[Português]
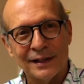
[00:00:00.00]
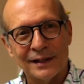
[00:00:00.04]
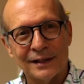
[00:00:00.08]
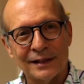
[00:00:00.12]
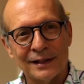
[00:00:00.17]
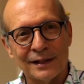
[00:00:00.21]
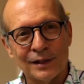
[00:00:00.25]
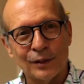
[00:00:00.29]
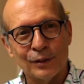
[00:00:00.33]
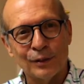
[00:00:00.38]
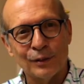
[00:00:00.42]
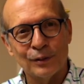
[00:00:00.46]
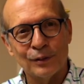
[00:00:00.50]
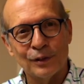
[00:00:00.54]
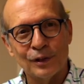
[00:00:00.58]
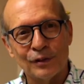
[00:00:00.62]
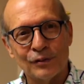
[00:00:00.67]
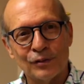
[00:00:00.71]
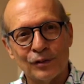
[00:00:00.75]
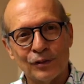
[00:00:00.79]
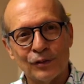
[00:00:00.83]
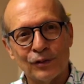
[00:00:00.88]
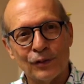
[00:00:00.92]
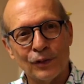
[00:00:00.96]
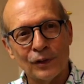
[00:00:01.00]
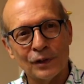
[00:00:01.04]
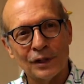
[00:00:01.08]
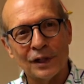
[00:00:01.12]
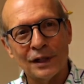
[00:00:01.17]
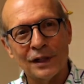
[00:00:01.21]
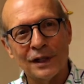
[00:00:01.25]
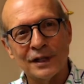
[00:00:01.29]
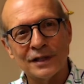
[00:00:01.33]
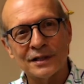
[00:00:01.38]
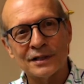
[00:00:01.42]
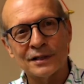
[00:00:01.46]
Então, o livro
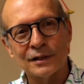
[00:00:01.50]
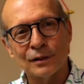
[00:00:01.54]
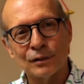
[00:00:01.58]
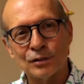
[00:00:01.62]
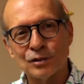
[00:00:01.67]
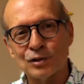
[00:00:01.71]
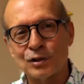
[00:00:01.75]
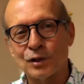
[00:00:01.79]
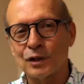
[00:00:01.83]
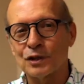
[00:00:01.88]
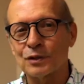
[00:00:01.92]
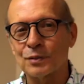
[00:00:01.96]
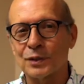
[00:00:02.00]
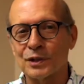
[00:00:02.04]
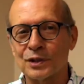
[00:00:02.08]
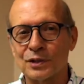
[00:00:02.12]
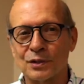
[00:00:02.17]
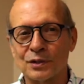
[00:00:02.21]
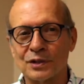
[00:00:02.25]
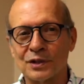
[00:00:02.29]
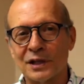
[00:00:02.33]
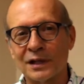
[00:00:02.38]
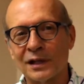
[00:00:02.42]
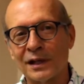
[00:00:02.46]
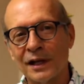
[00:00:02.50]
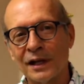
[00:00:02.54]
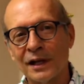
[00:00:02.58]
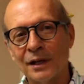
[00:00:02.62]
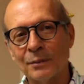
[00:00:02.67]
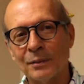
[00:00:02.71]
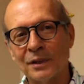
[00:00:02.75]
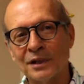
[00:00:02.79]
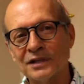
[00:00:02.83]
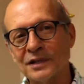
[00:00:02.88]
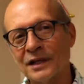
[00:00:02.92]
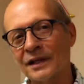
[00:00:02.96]
fortalece não só as pessoas que
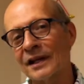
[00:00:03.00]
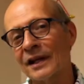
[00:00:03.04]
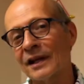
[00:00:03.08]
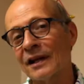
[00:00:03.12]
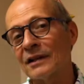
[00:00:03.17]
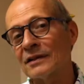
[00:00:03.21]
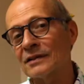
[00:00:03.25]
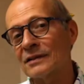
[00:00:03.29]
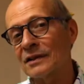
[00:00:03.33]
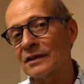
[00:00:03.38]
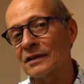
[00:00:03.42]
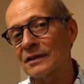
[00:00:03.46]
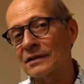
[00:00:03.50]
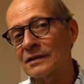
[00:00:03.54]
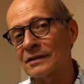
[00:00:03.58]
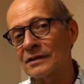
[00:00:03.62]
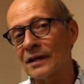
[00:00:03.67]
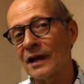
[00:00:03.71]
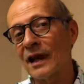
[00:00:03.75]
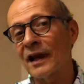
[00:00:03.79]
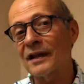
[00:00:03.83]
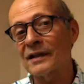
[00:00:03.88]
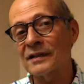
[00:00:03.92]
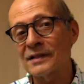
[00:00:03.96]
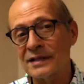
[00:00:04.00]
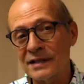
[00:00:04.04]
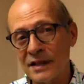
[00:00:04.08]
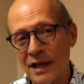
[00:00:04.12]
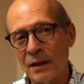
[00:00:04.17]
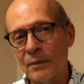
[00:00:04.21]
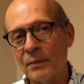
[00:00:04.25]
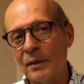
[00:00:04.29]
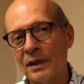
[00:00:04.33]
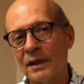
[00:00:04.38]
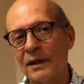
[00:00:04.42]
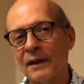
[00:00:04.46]
leem, mas aquelas que
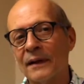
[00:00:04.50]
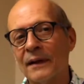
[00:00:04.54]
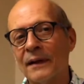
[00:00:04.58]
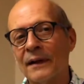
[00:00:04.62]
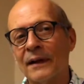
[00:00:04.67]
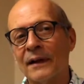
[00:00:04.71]
recebem